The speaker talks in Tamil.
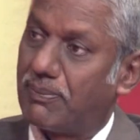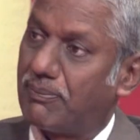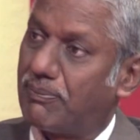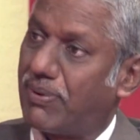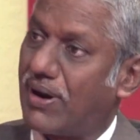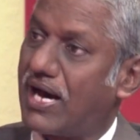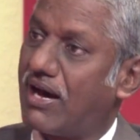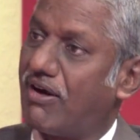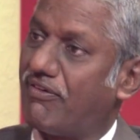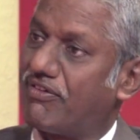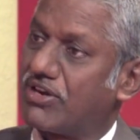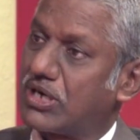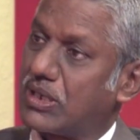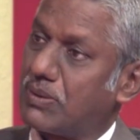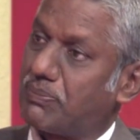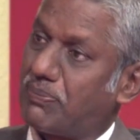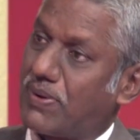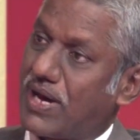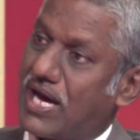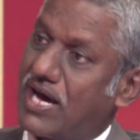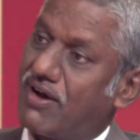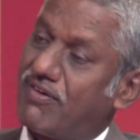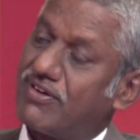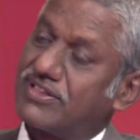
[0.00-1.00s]
பா அவர்கள்
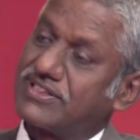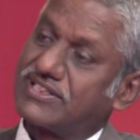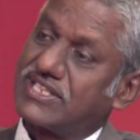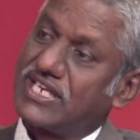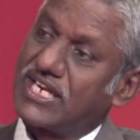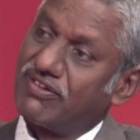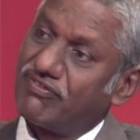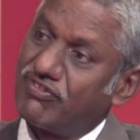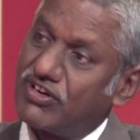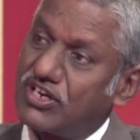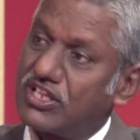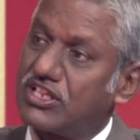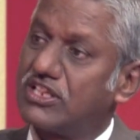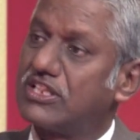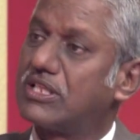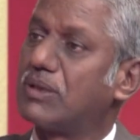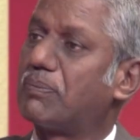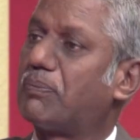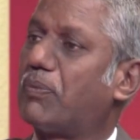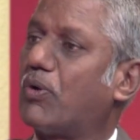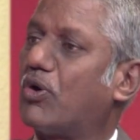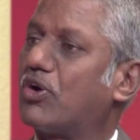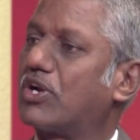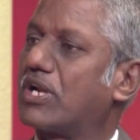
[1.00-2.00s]
பாவத்திலே விழுந்து
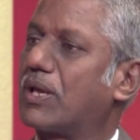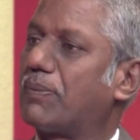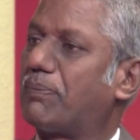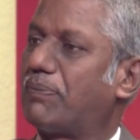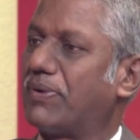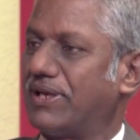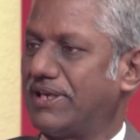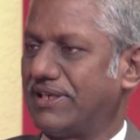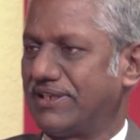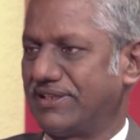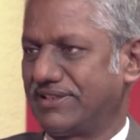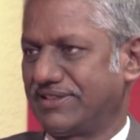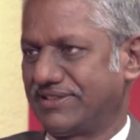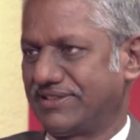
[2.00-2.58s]
போன பின்